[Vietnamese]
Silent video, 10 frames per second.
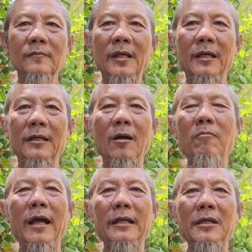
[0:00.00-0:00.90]
thì
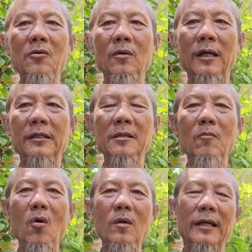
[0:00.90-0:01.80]
không ai kêu là
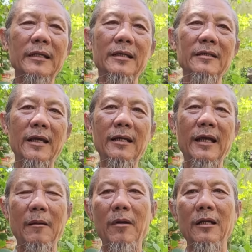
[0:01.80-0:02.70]
tuyên bố là cái chuyện chết,
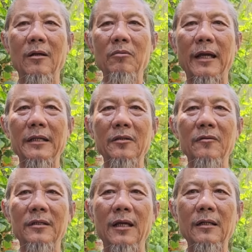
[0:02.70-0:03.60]
hai bên không ai suy
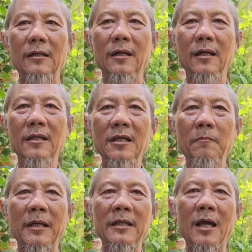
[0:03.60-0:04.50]
chết. Nhưng bây